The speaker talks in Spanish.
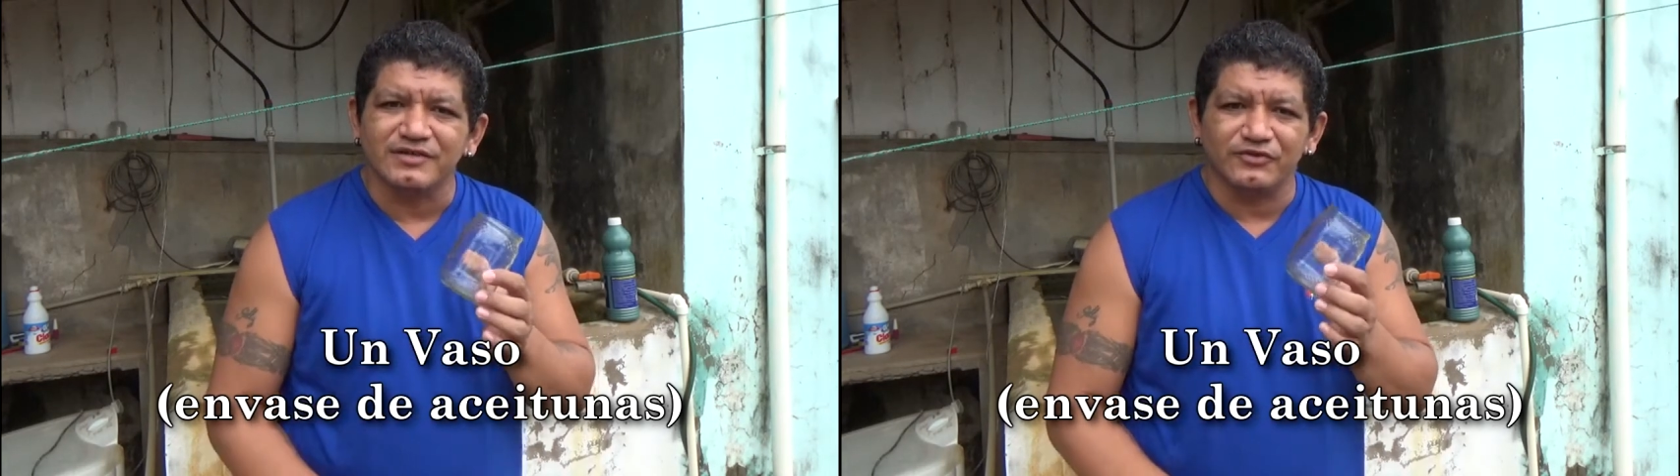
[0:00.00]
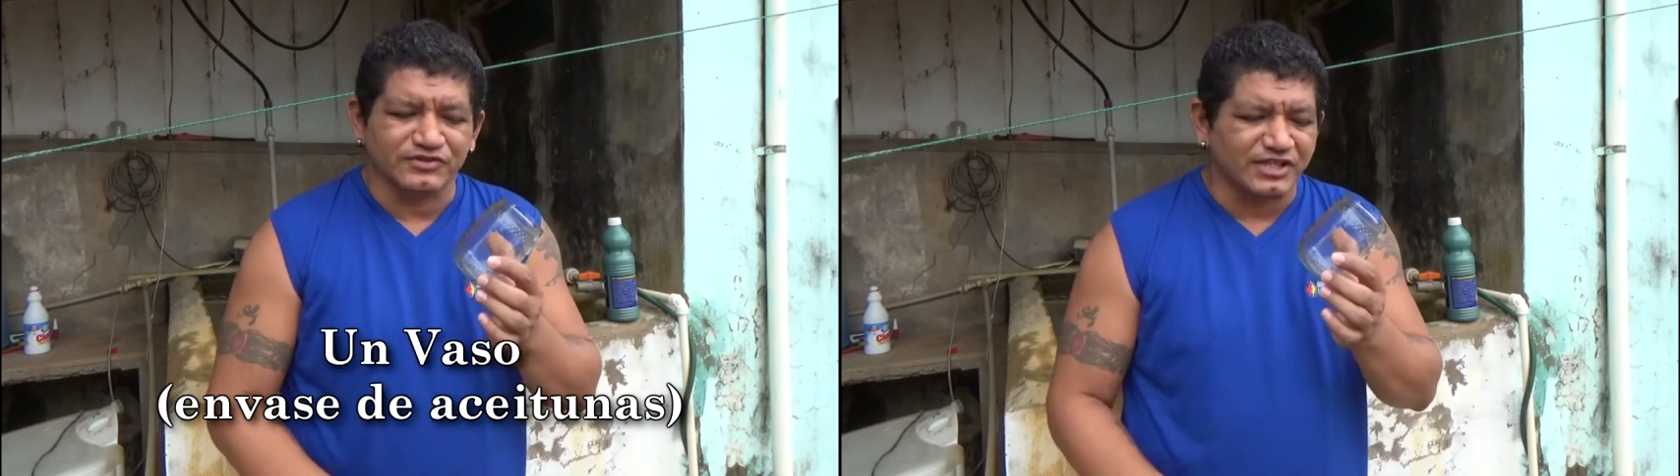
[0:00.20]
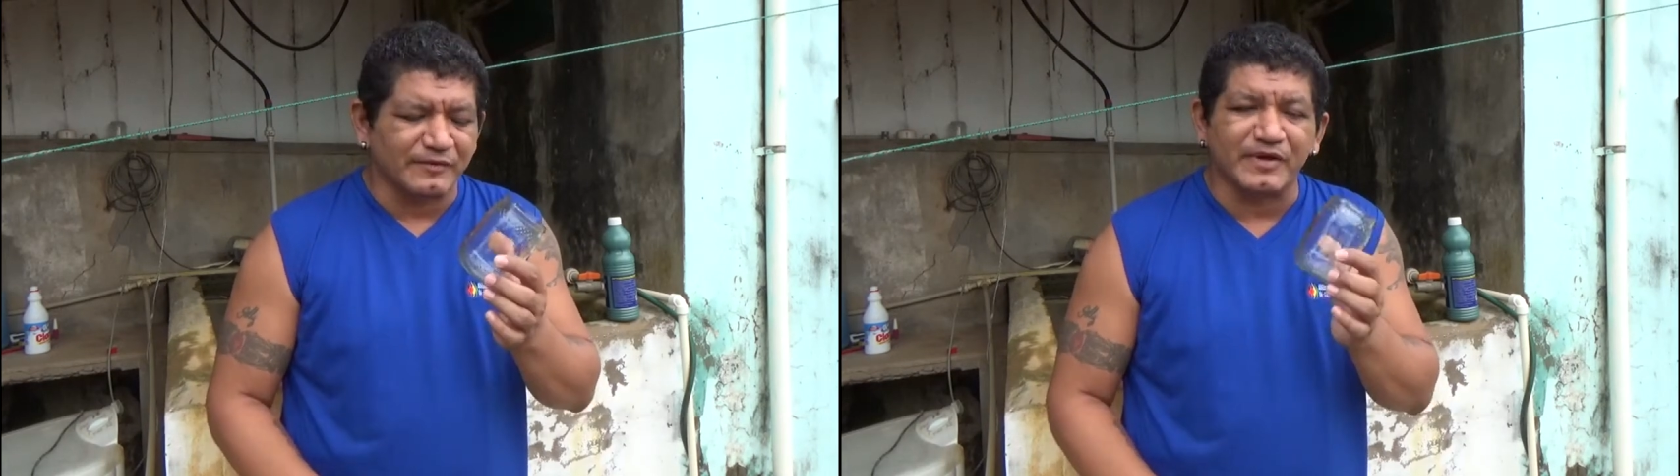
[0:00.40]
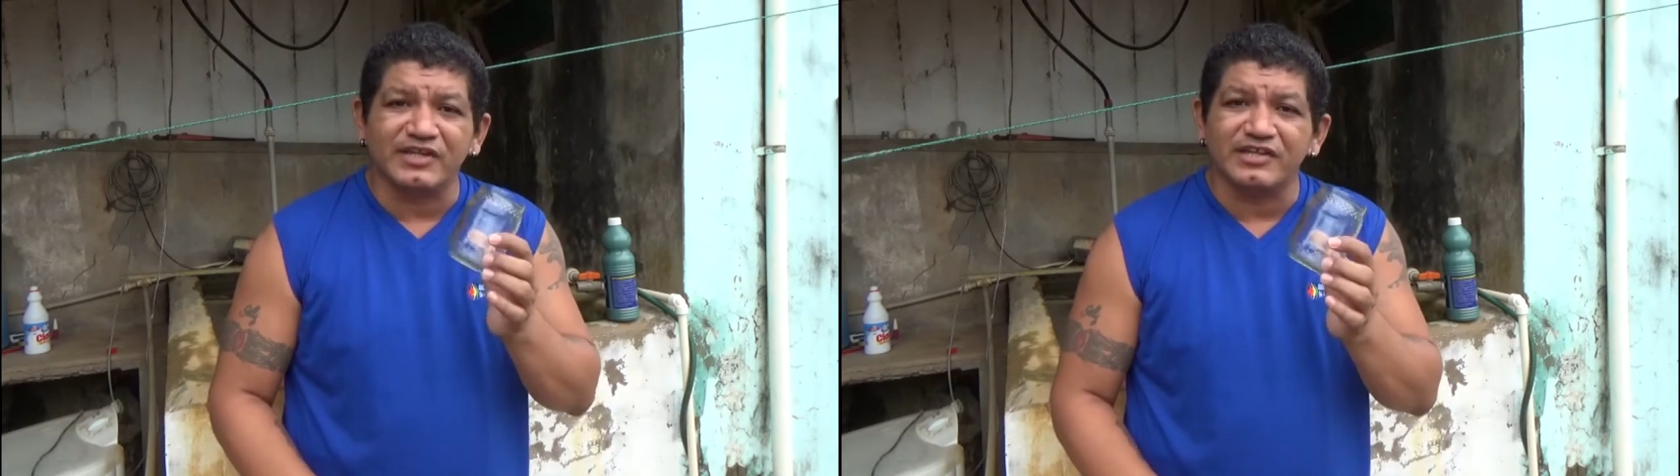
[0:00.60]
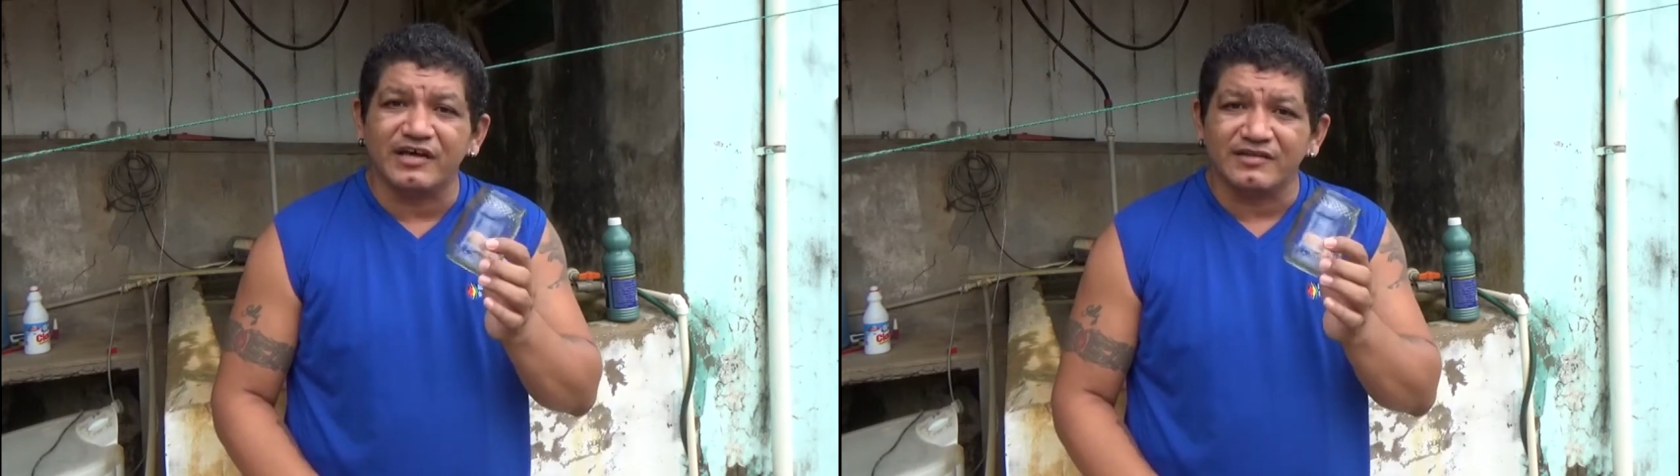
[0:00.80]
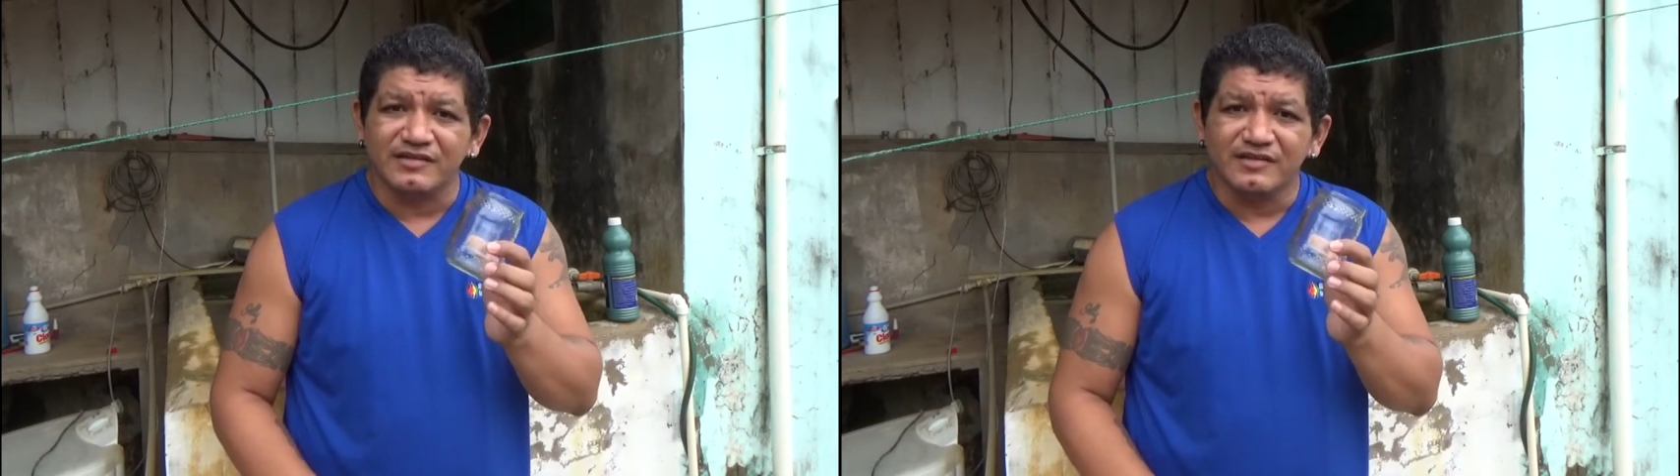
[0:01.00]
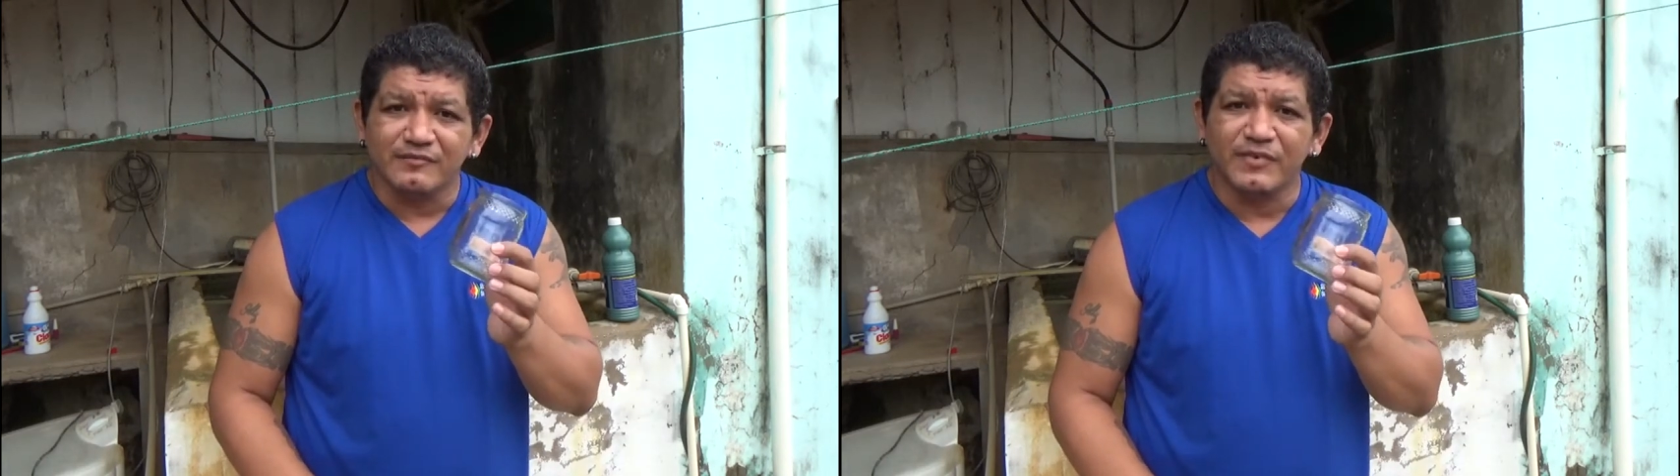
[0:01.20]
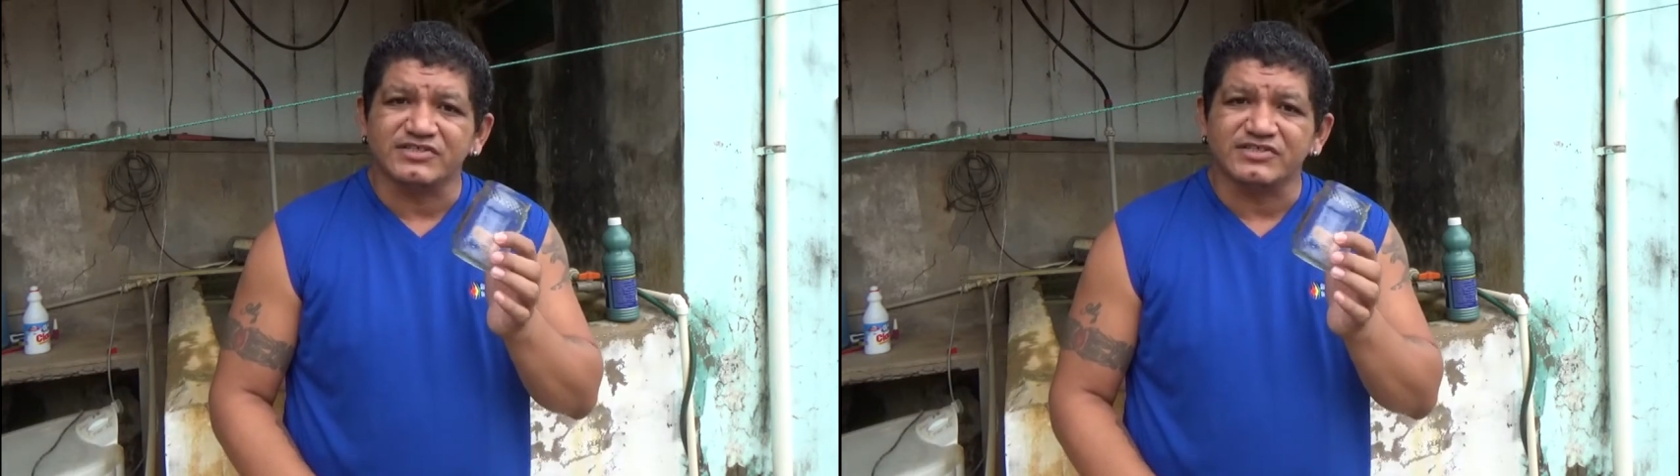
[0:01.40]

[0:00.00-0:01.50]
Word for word: Entonces la medida va